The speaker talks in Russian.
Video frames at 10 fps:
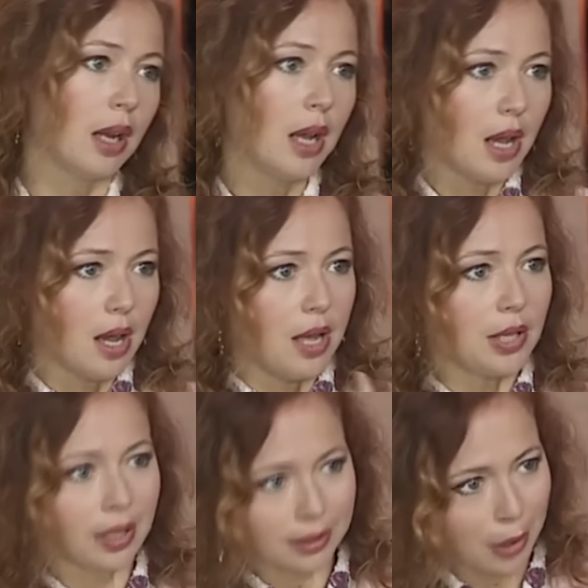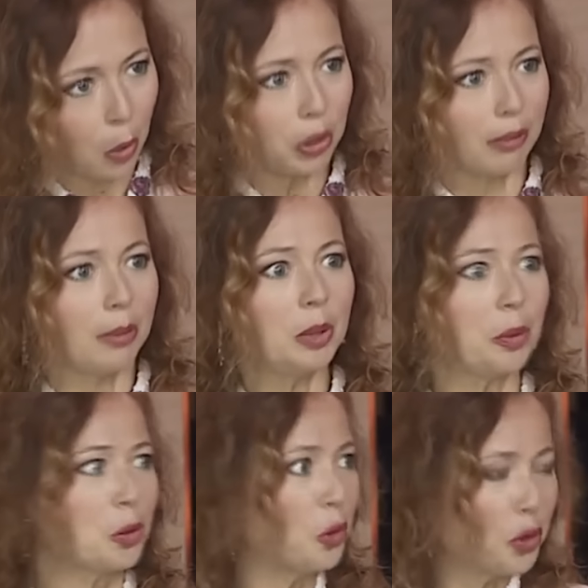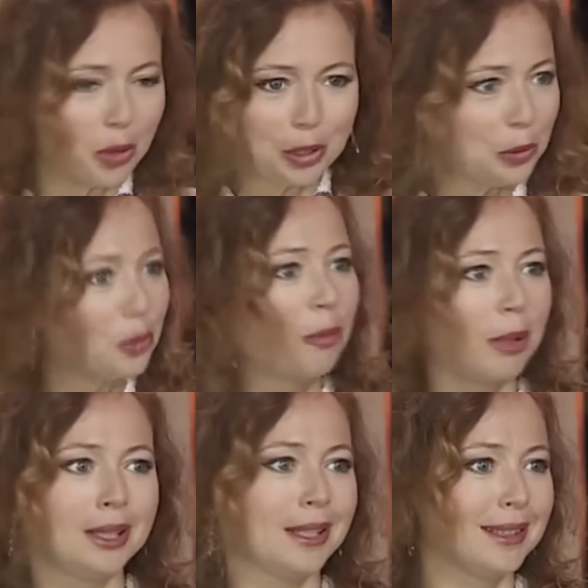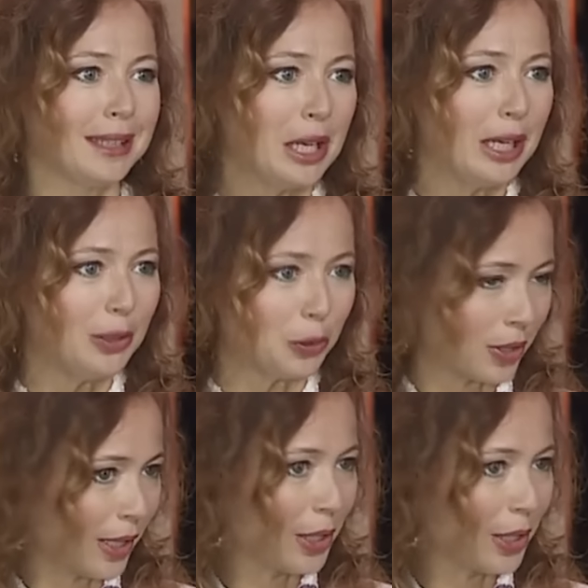что-то произошло бы со мной, рассуждала Елена позднее.